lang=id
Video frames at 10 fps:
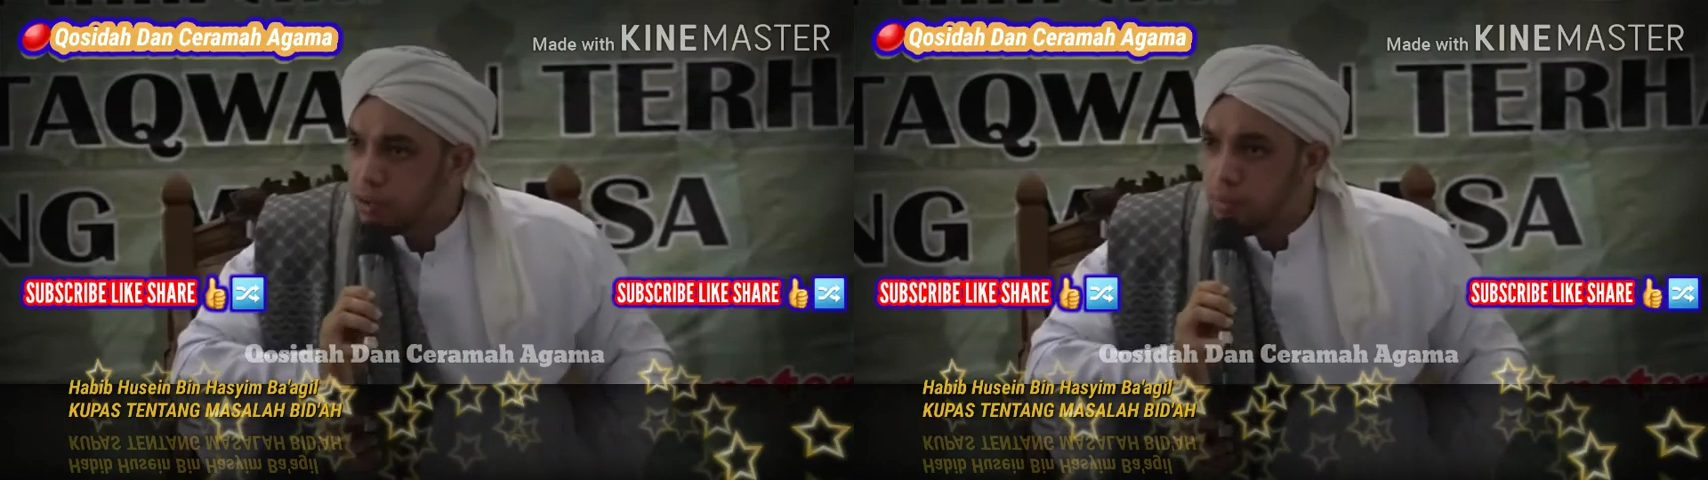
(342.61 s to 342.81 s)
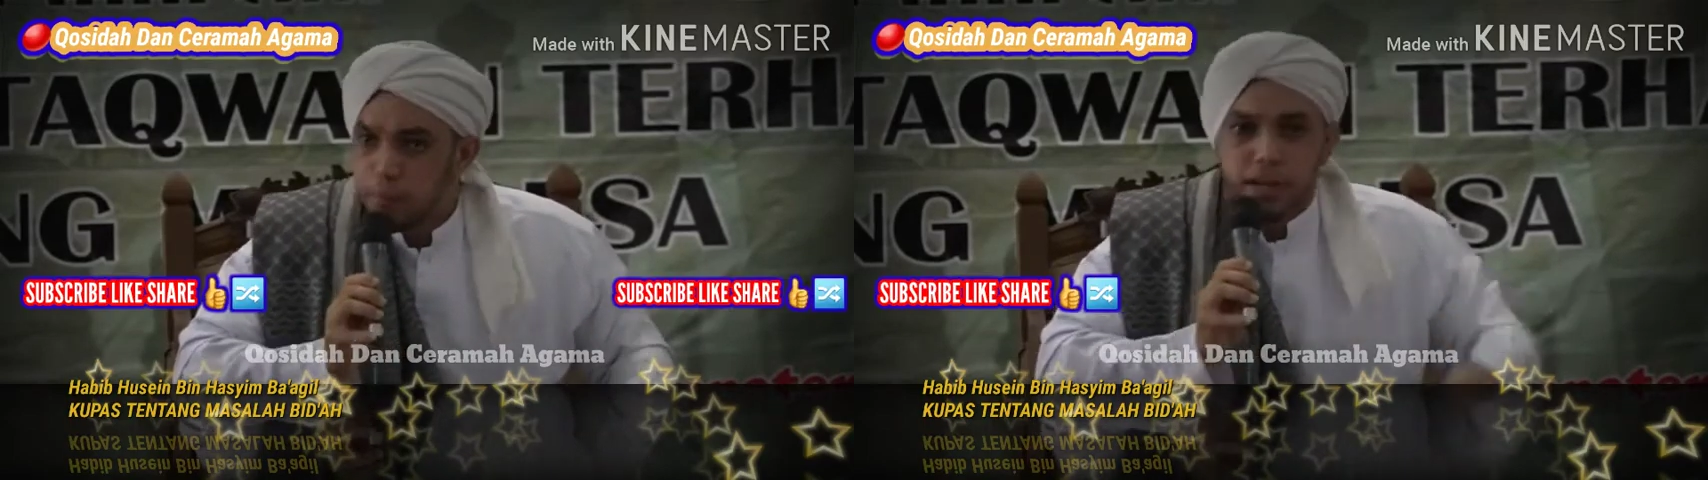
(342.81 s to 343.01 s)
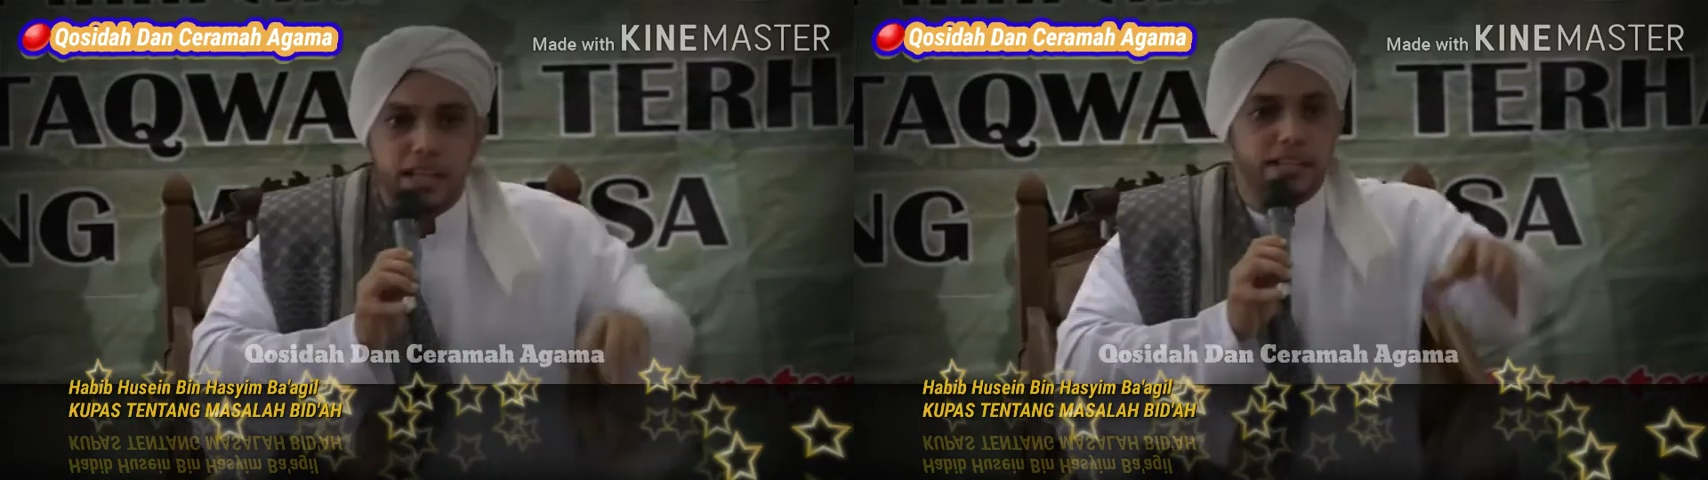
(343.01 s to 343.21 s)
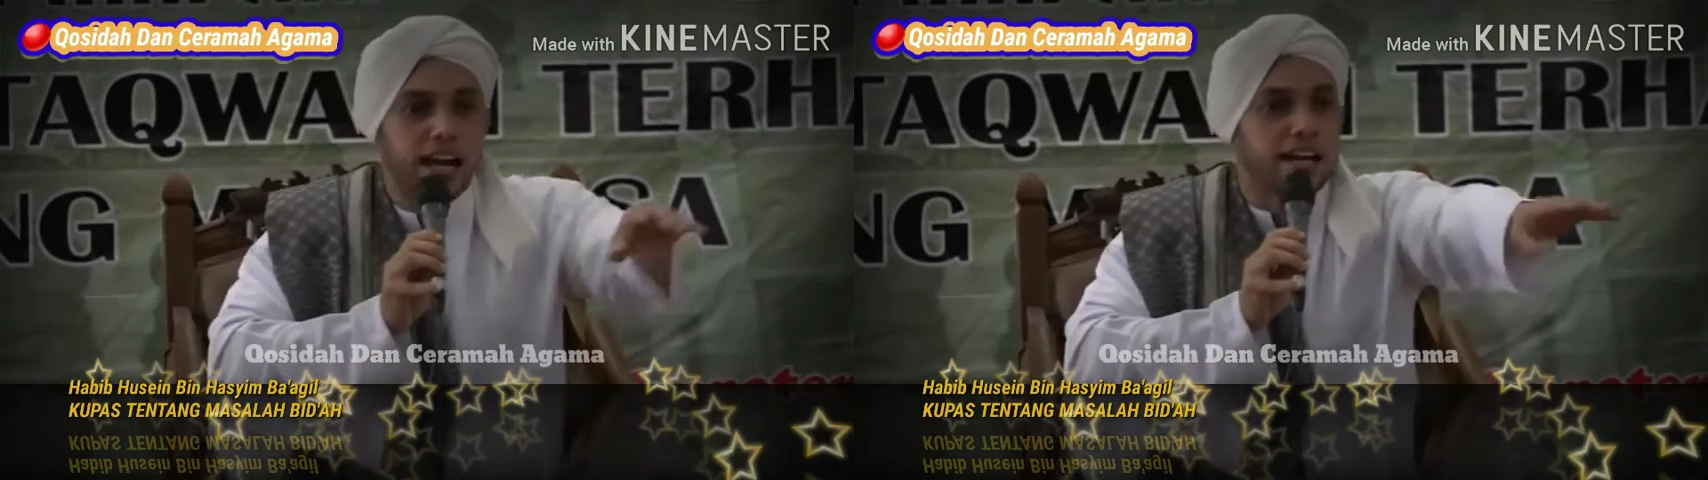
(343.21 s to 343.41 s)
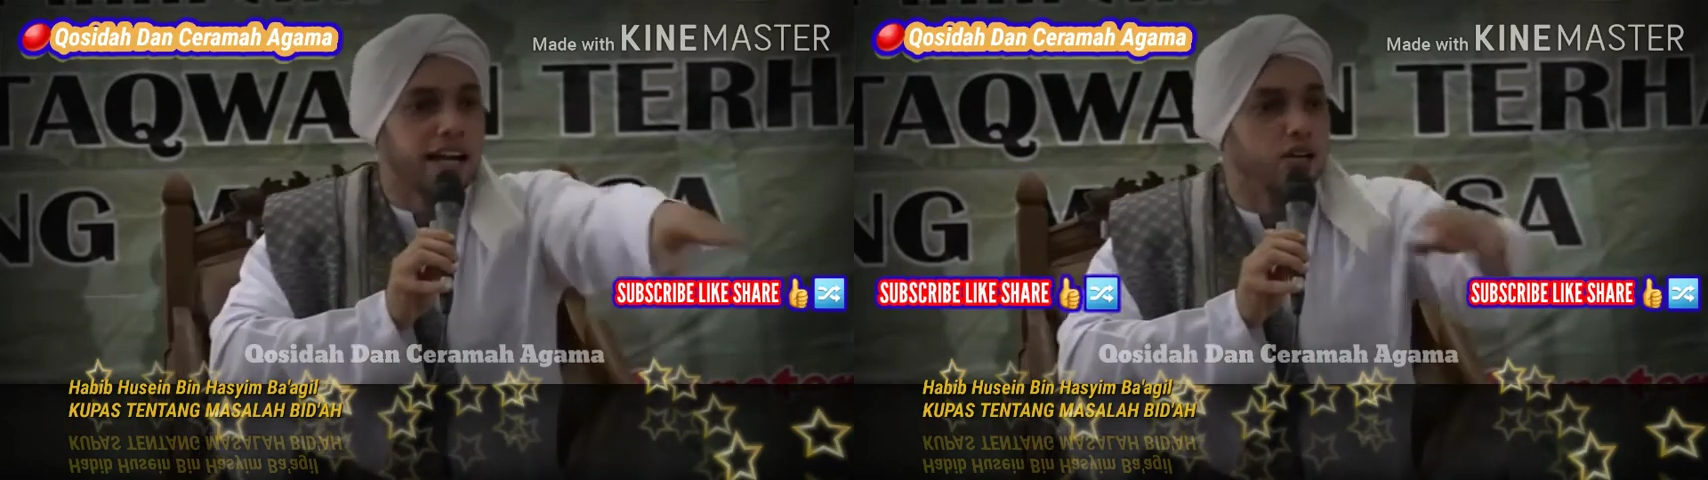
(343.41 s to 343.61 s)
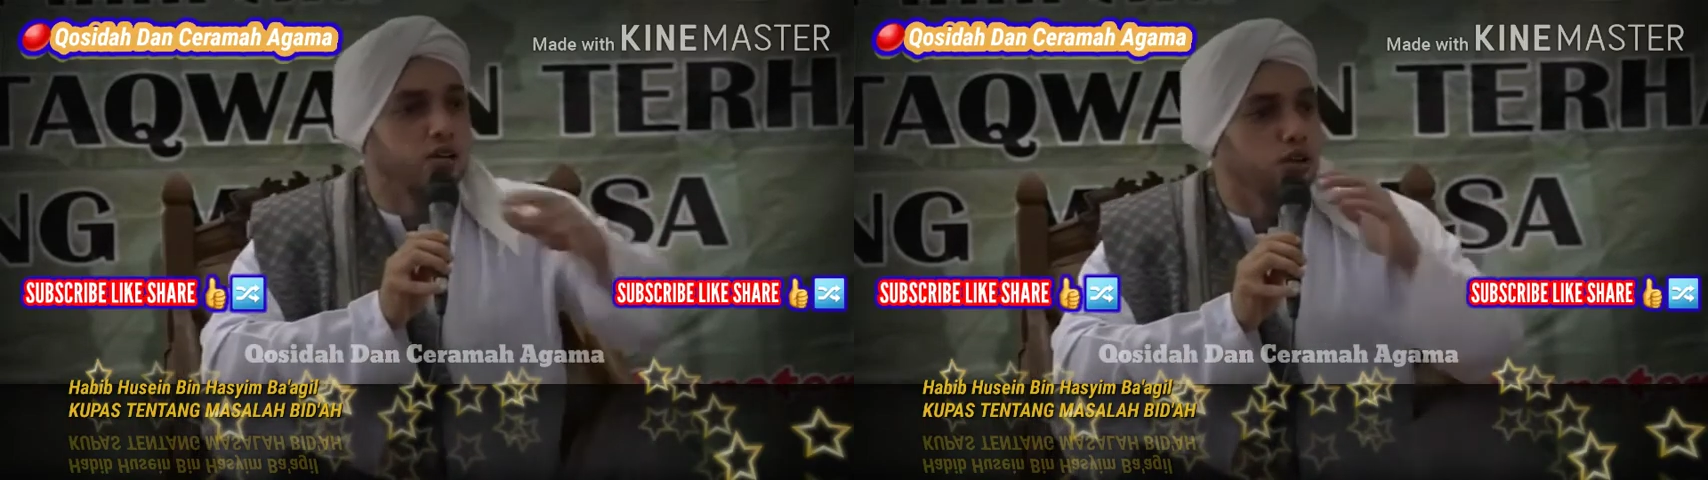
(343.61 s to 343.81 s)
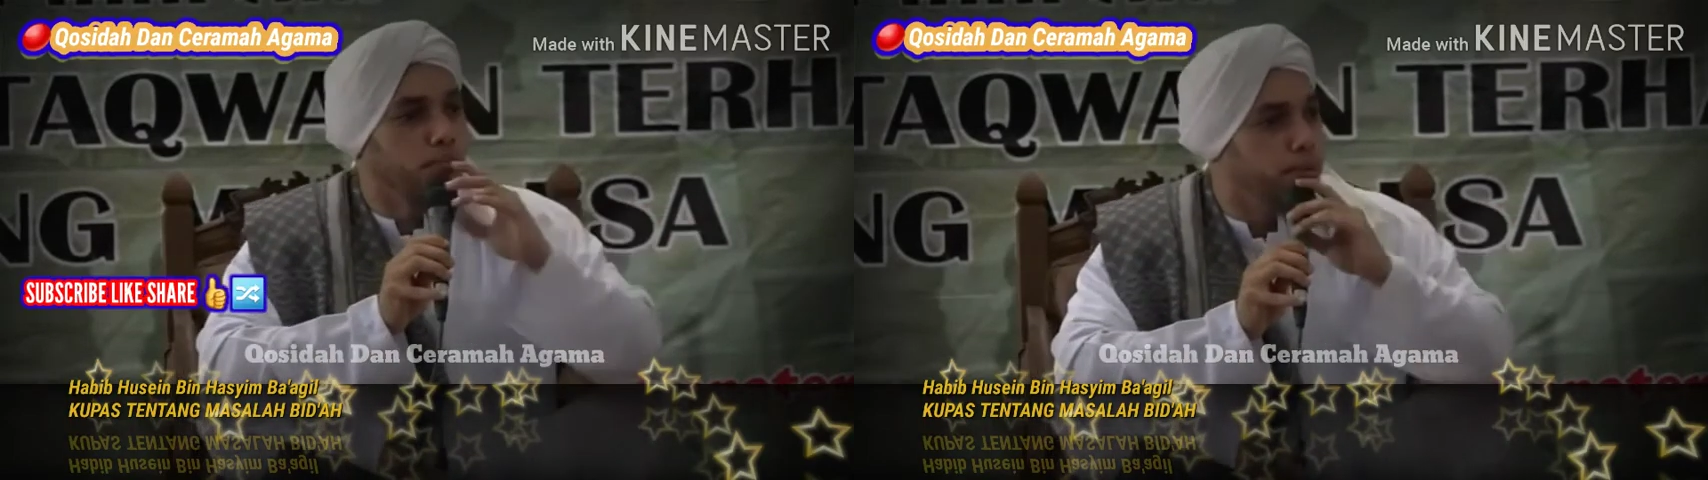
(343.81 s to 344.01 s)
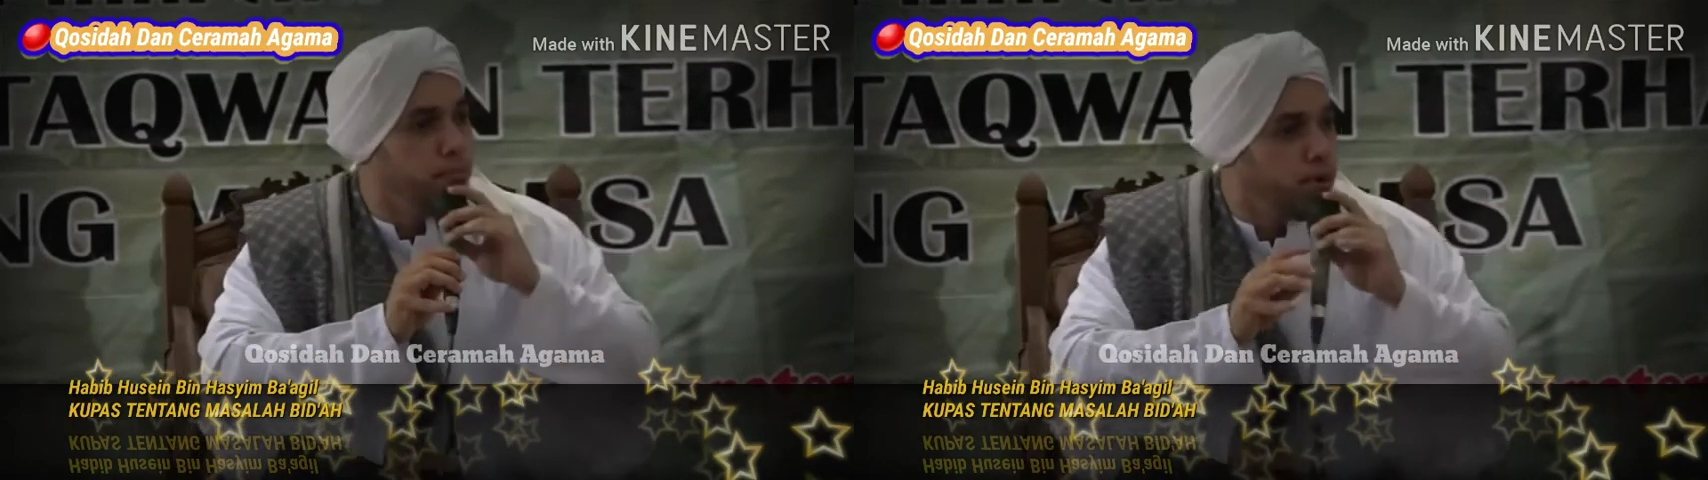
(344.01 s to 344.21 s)
memerintahkan untuk
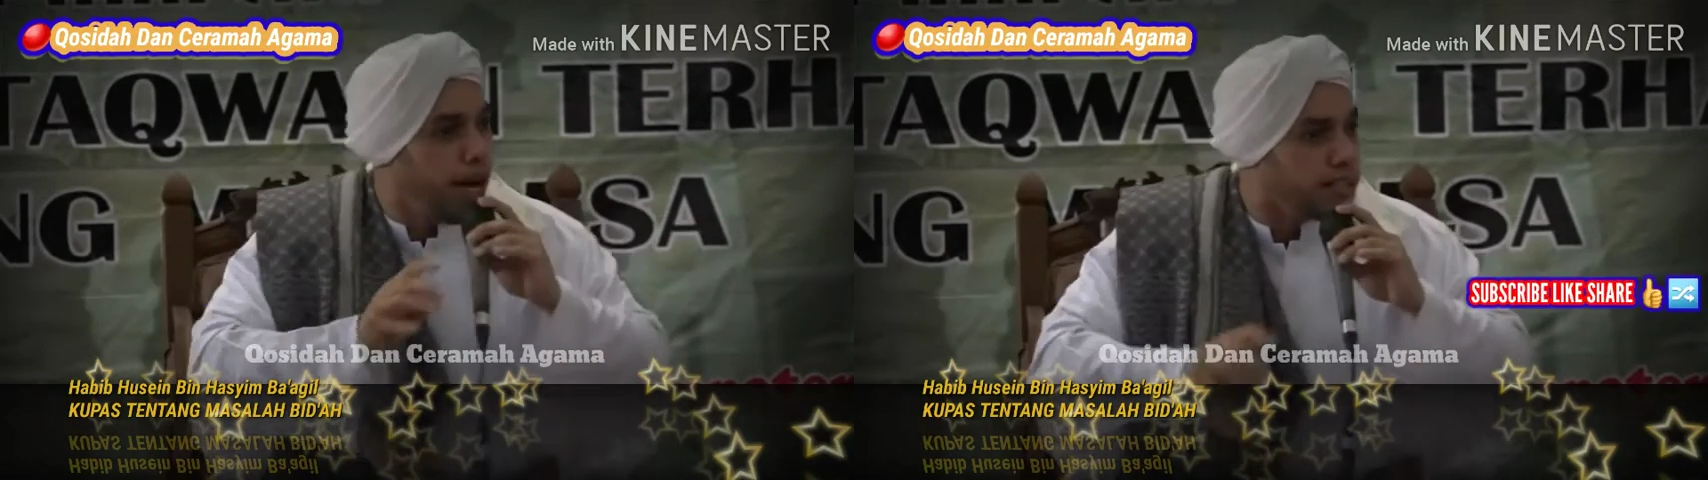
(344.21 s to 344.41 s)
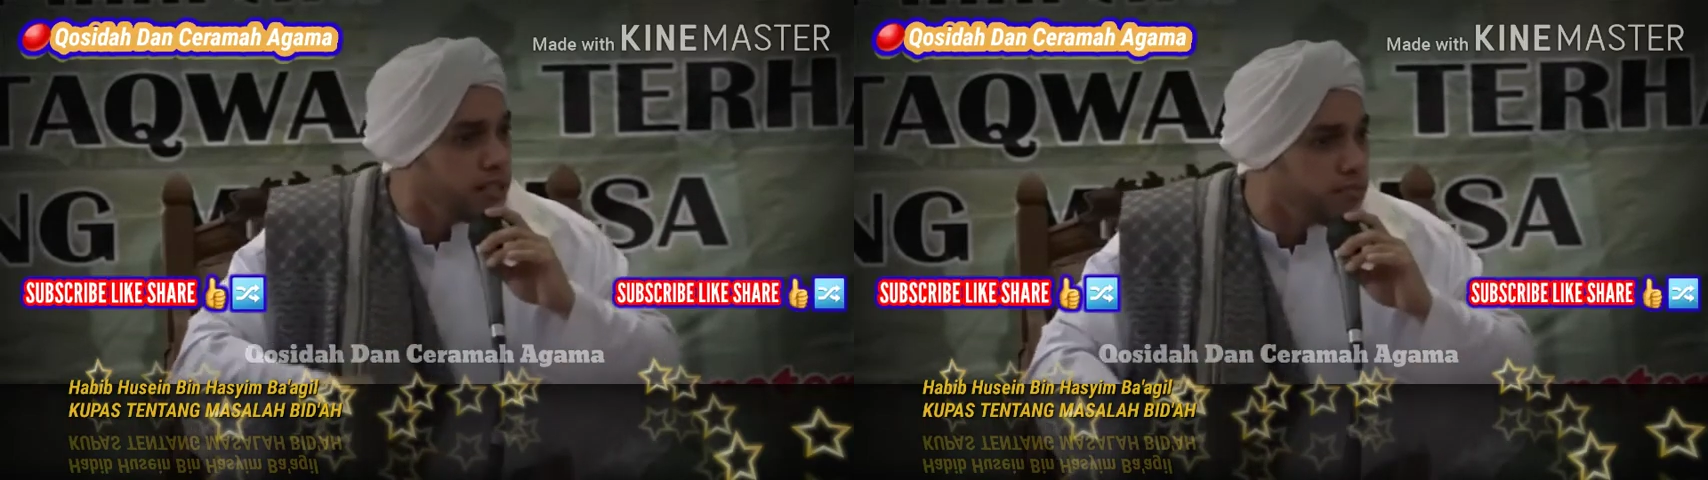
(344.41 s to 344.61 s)
membuat